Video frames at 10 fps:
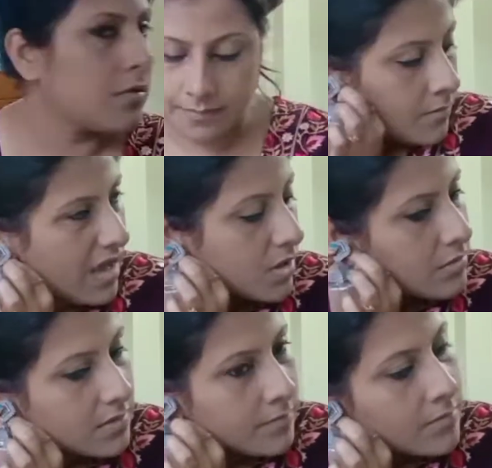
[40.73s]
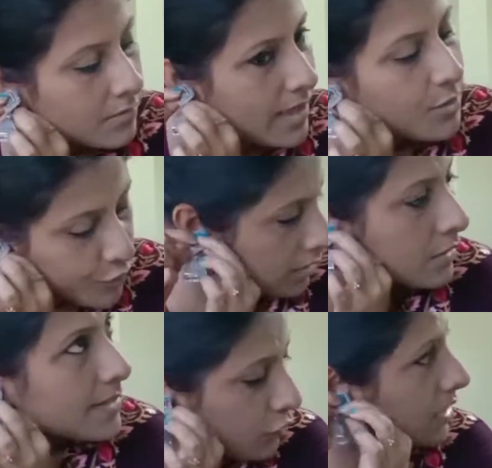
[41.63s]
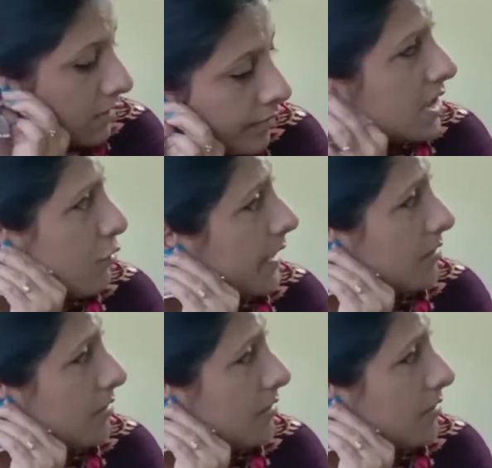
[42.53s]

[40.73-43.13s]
তাই আজকেই ভাবলাম একটু ঘুরে নিব কারণ